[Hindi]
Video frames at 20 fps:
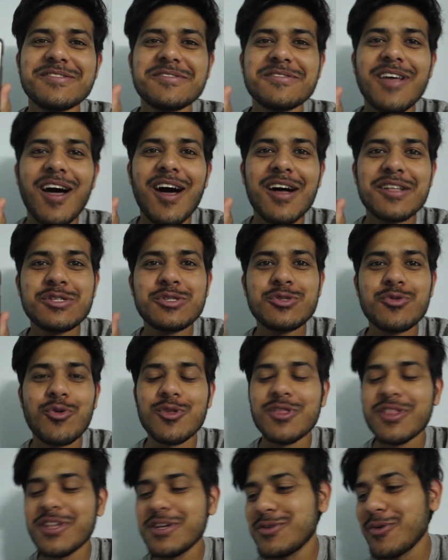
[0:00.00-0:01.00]
सात
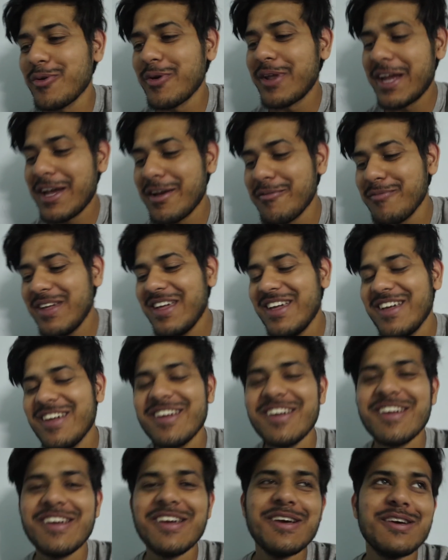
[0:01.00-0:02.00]
चौंतीस हो रहे हैं अभी
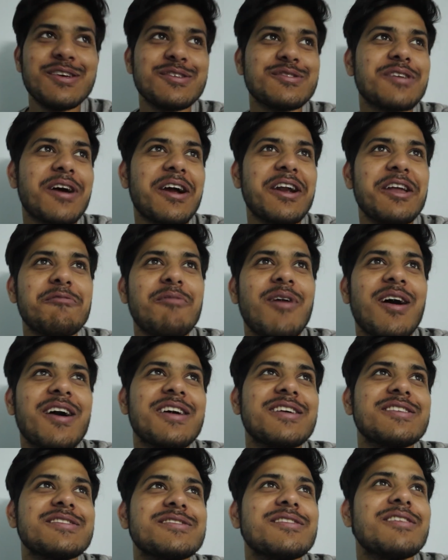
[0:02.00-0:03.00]
साढ़े
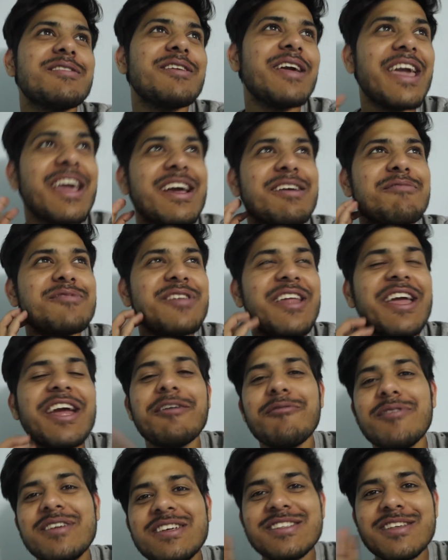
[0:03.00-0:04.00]
बारह एक
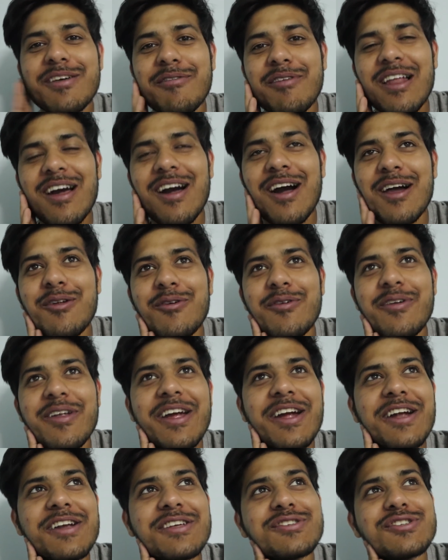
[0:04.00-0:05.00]
डेढ़ बजे से भी लगा लो
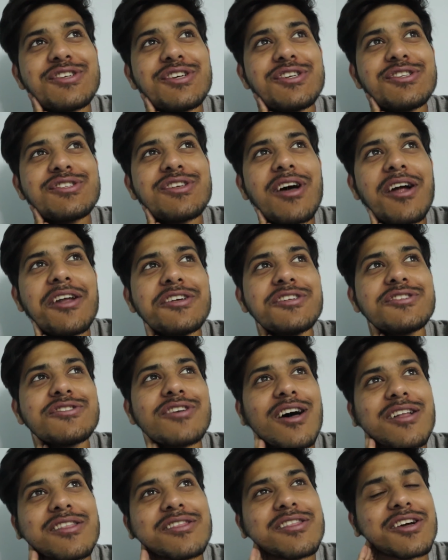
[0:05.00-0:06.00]
डेढ़ से साढ़े
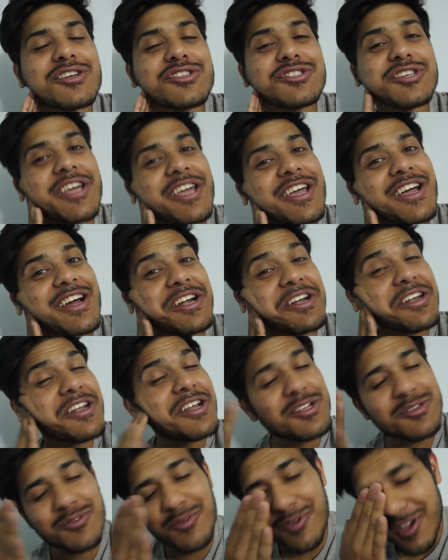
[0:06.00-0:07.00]
सात तक छः
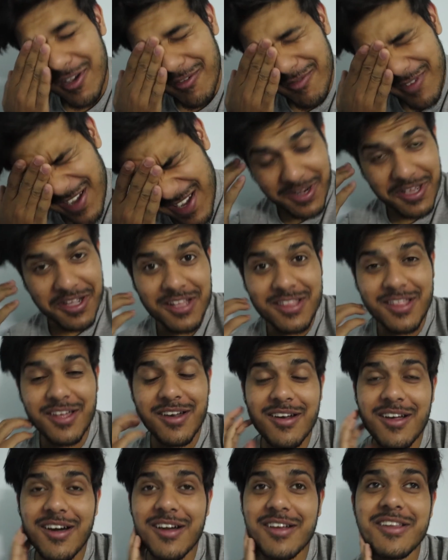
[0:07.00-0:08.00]
घंटे सोया मैं बड़ी
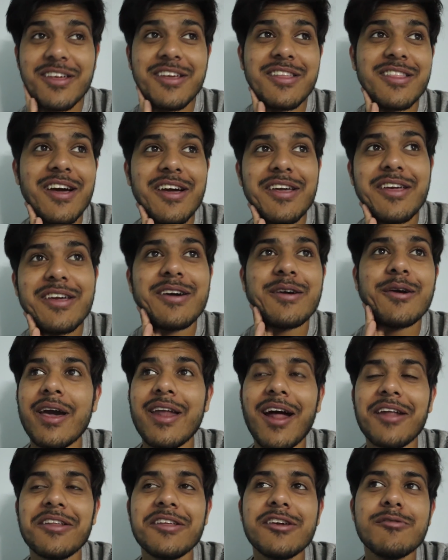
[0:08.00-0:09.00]
खतरनाक नींद आई है
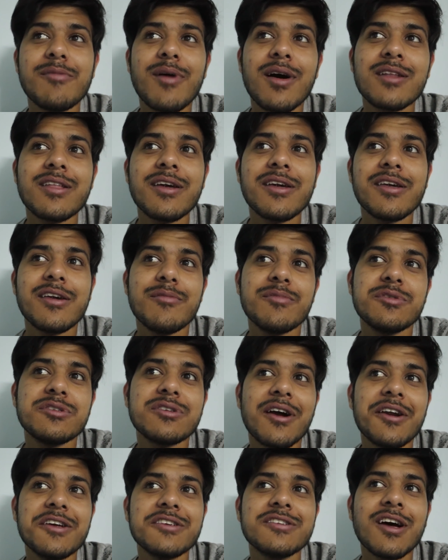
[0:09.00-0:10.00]
हैरानी की बात है कि अभी
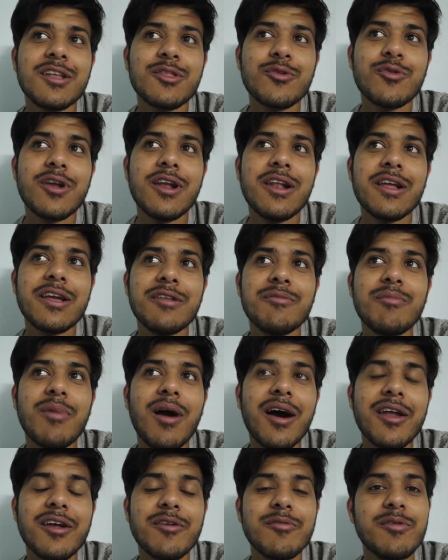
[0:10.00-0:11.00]
साढ़े सात हो रहे हैं लेकिन
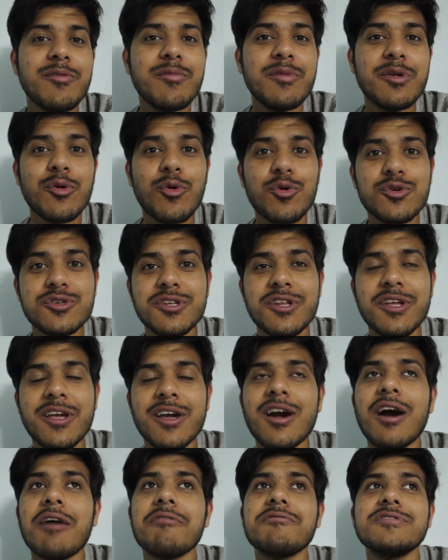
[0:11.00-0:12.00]
बाहर अभी भी रोशनी
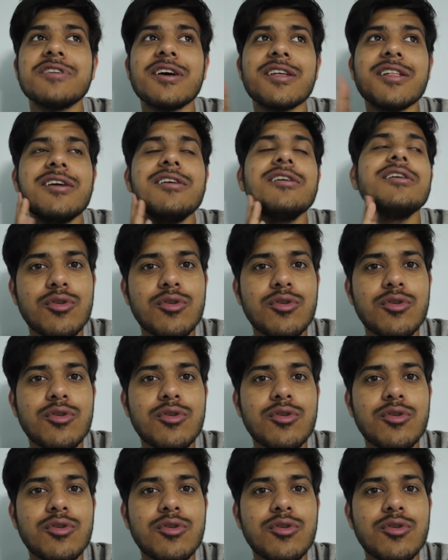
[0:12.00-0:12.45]
है काफ़ी ज़्यादा